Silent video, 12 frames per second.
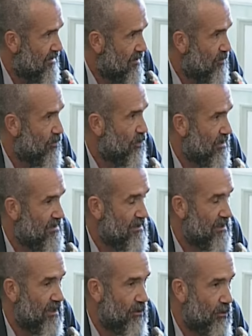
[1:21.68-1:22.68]

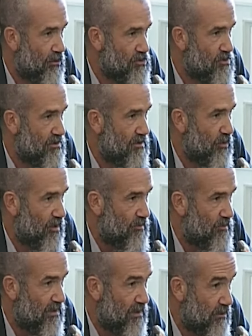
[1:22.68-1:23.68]
morire oggi di
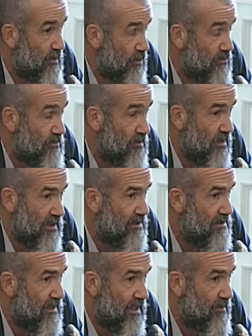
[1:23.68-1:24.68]
morbillo? È possibile
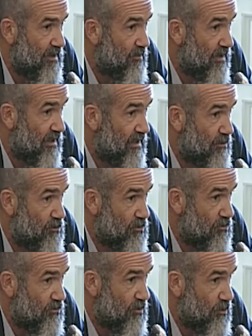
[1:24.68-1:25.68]
in Yemen perché non
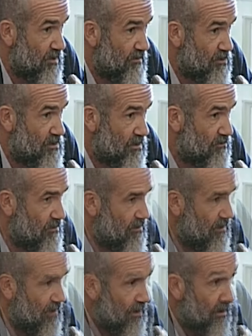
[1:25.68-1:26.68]
ci sono più le
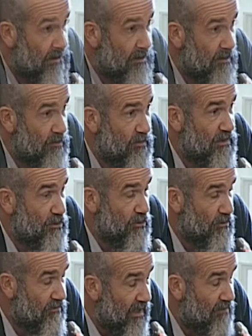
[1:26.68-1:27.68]
vaccinazioni mi
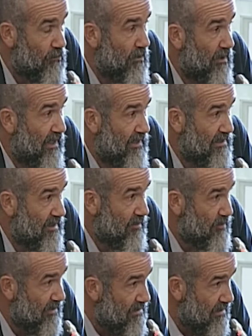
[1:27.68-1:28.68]
trovavo a
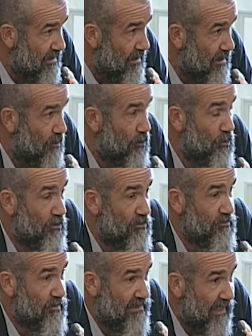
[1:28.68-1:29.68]
riaprire un
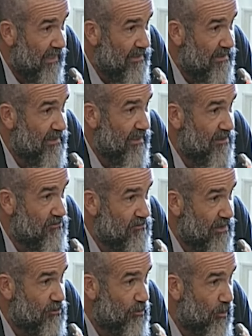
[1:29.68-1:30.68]
ospedale che era
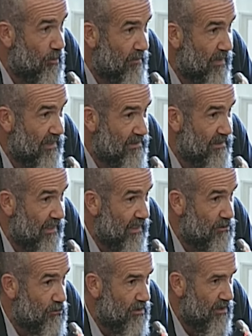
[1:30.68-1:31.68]
stato
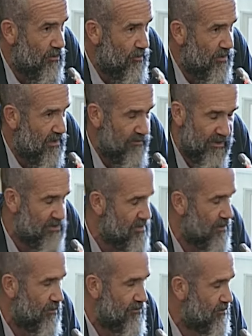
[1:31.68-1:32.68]
bombardato un anno prima e
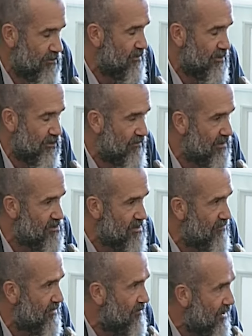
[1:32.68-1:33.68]
già questo io mi dovrei
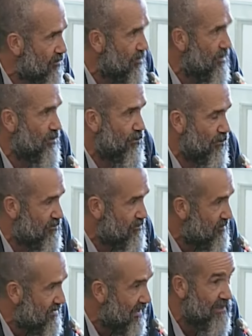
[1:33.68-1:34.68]
già fermare qui, un
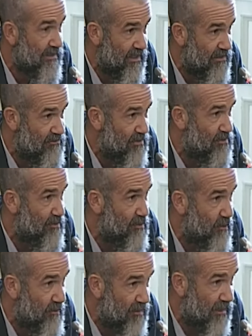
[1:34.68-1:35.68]
ospedale che era stato
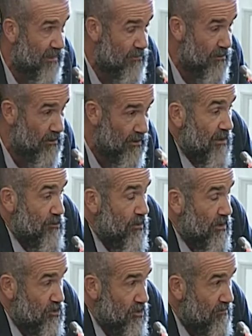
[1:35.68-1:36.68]
bombardato.
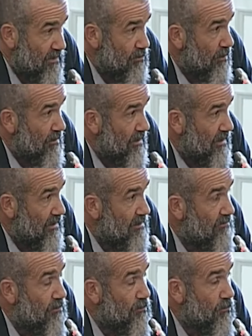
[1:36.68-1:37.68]
Una giovane donna che
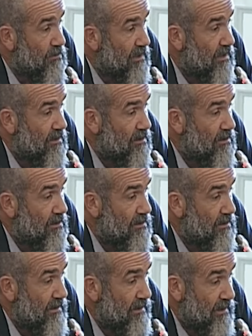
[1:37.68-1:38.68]
è venuta
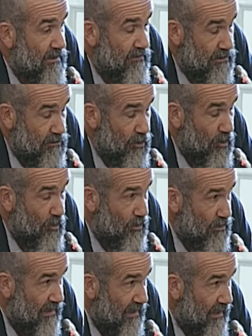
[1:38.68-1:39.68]
è arrivata
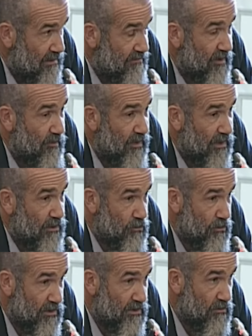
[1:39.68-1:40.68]
troppo tardi, aveva
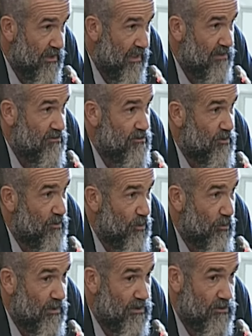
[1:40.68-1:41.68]
partorito a casa, dopo
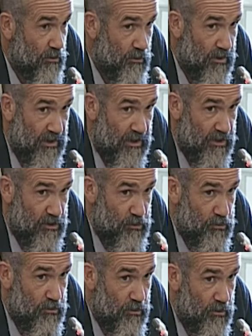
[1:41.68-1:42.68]
quattro ore ha
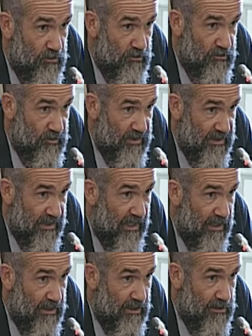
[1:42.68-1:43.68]
raggiunto il nostro
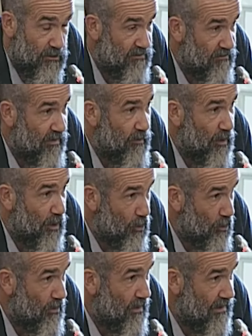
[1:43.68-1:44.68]
ospedale, non avevamo
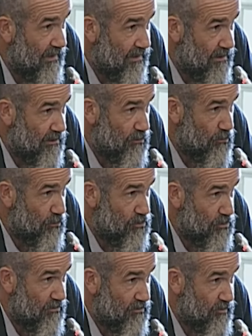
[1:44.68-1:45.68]
ancora neanche la
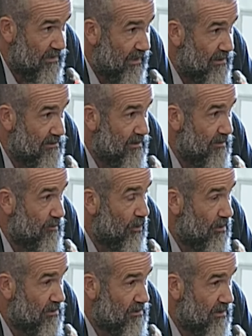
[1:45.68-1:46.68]
luce in ospedale ed è
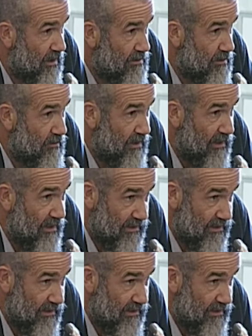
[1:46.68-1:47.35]
morta di quella che